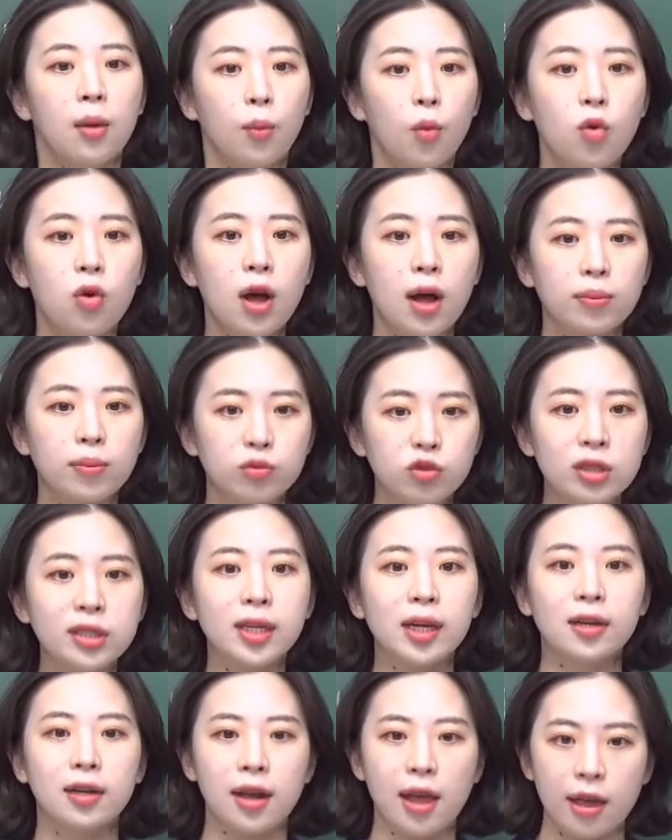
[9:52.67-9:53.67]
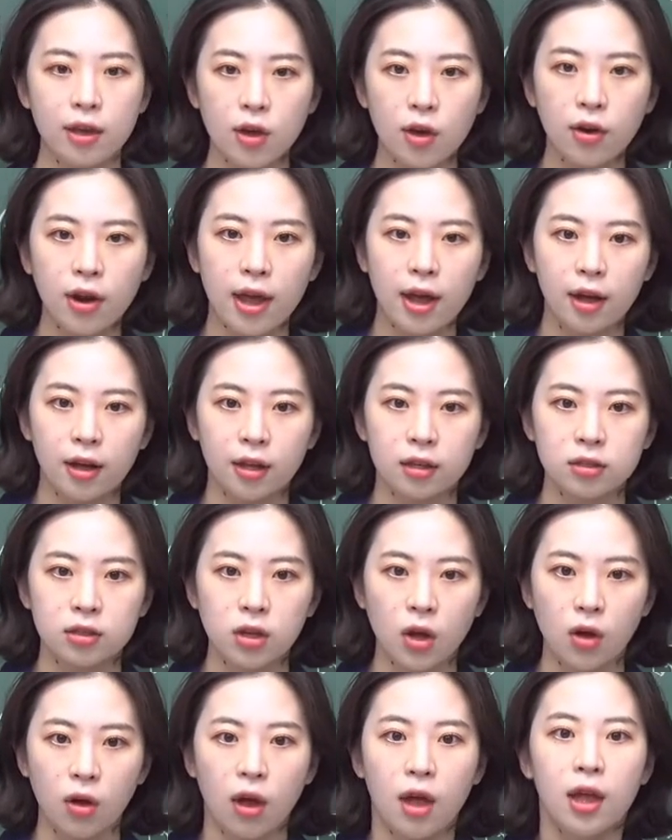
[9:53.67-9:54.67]
뭔가 문제를
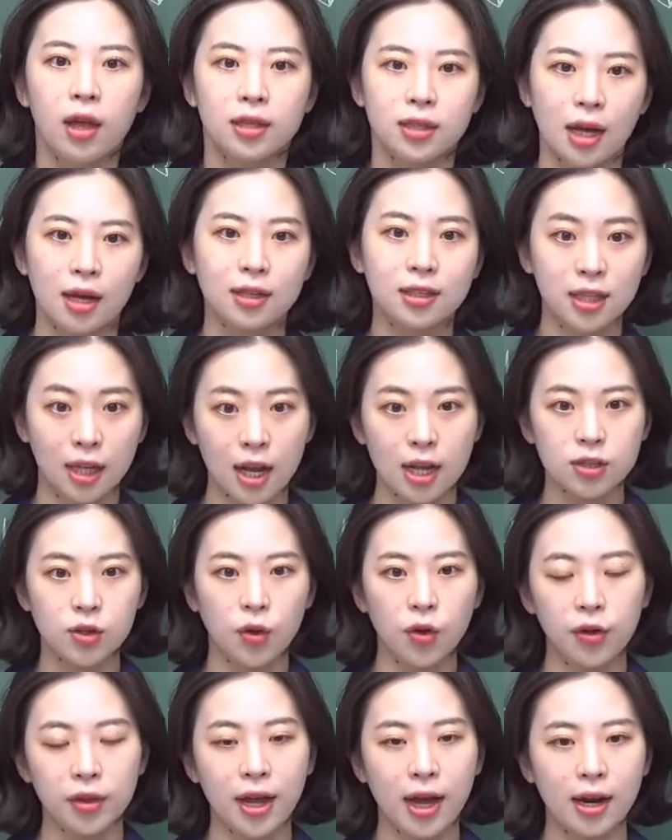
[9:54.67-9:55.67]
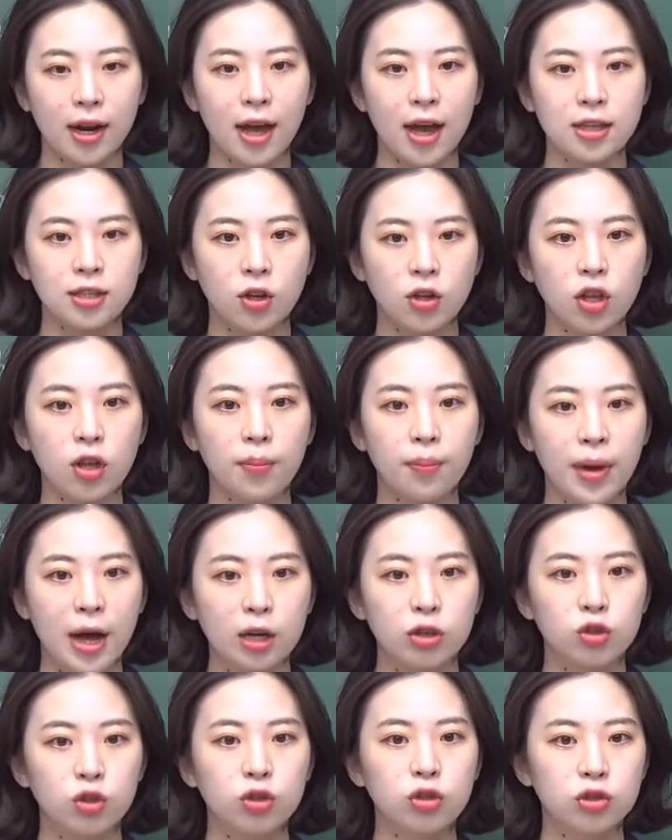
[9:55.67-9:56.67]
해결해야겠죠. 자, 그래서 나라에서는
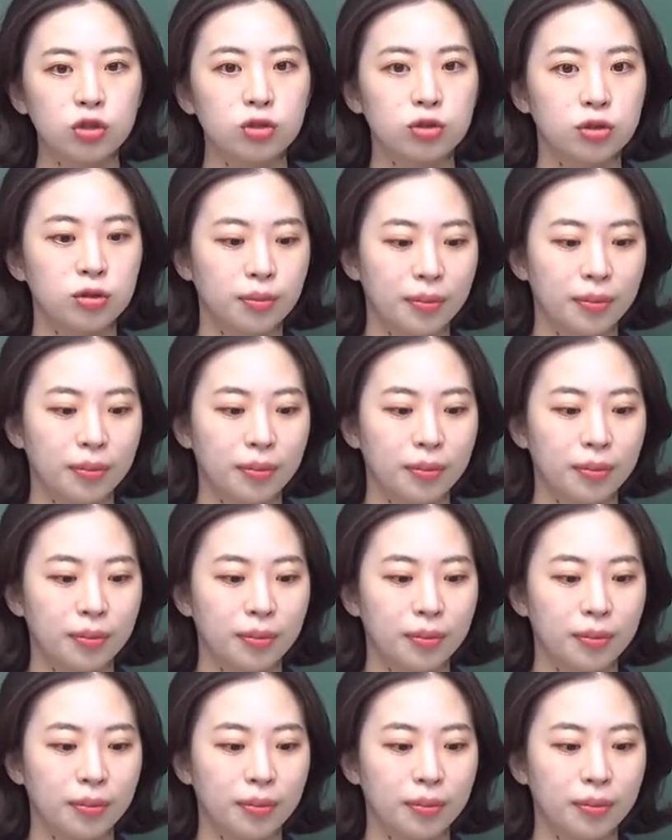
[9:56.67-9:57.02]
박규슈,